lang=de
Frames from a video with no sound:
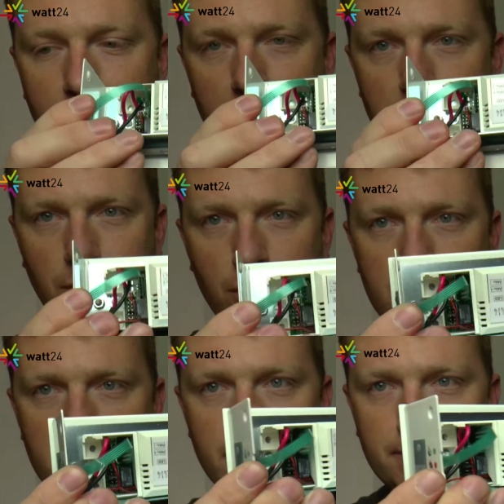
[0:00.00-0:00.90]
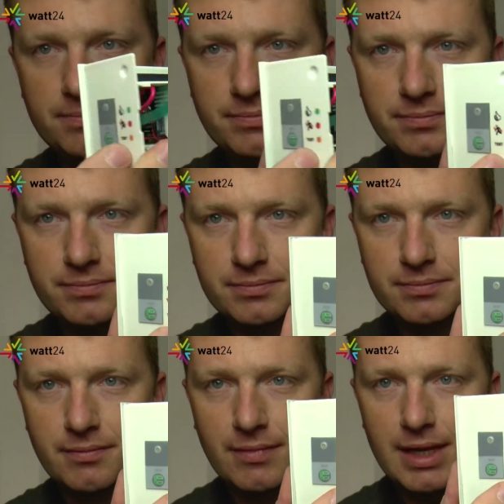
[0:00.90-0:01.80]
erfolgt
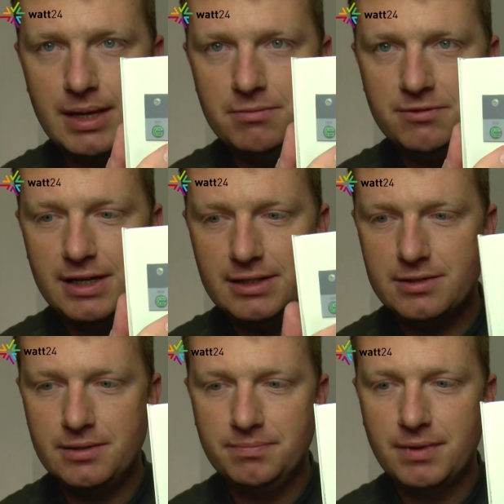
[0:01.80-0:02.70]
ebenfalls.